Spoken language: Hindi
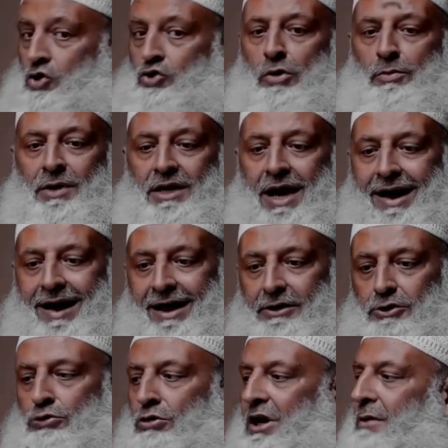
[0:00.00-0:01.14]
तो हमें हर
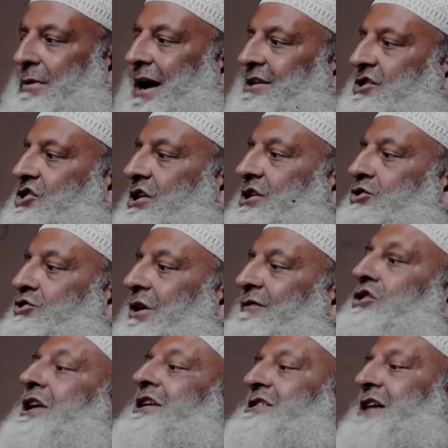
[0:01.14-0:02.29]
धोखेबाज चीज़ जो है
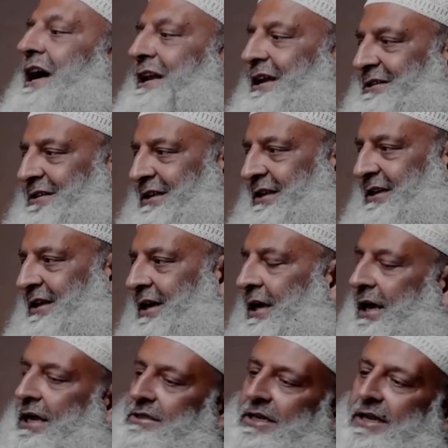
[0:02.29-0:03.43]
वह दज्जाल लगती है हम्म।
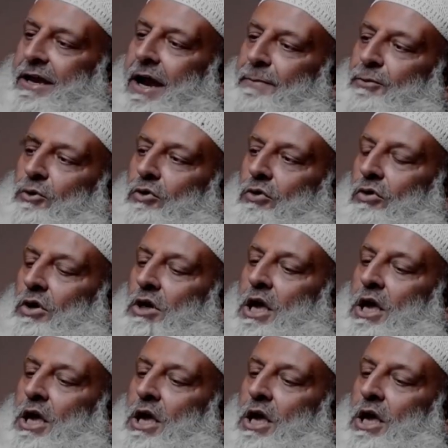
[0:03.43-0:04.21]
इसलिए आपको